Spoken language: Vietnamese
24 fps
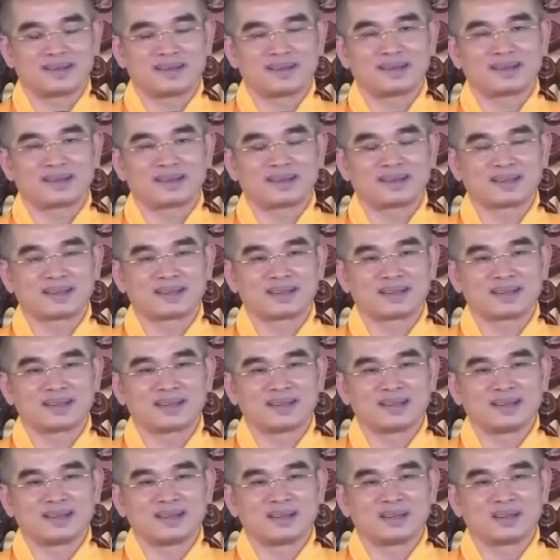Rồi lúc nào
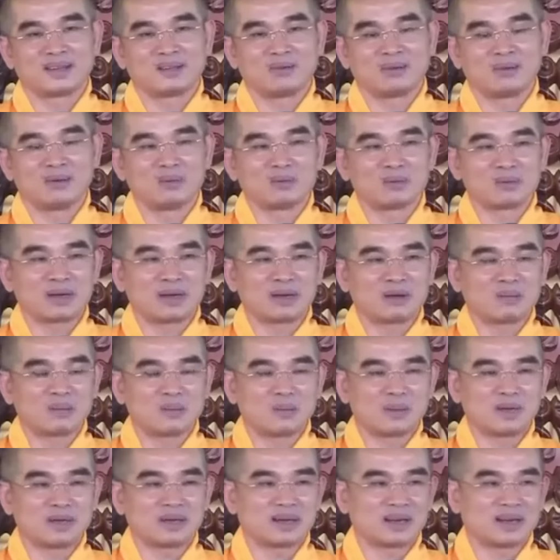mà mình ở đây mình thả
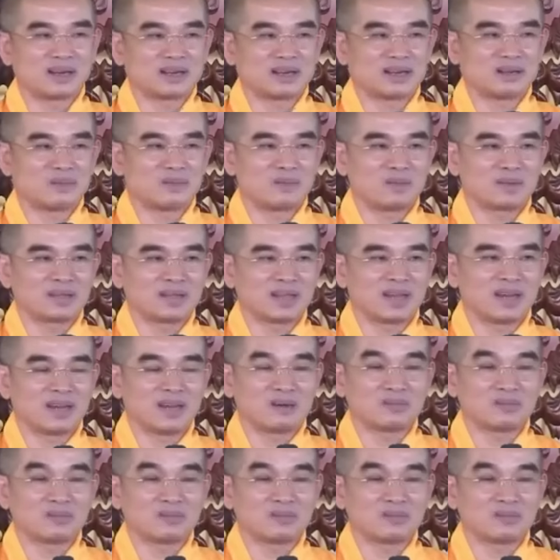lỏng được ha,